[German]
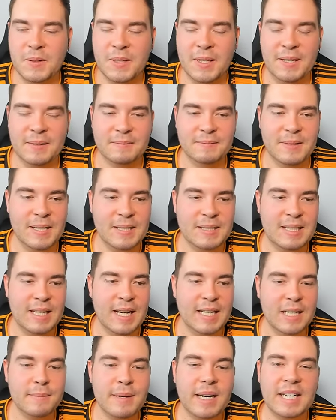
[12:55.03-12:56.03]
Okay, alles
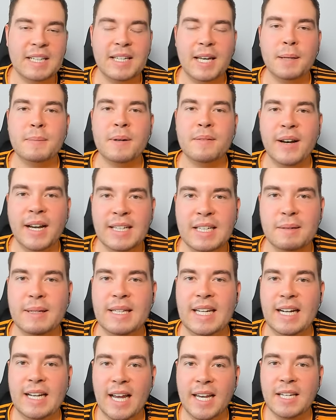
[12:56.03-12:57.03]
klar. Dann mache ich direkt mal weiter
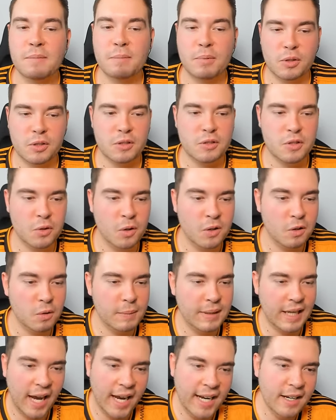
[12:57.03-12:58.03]
mit der gleichen Position und mit mhm.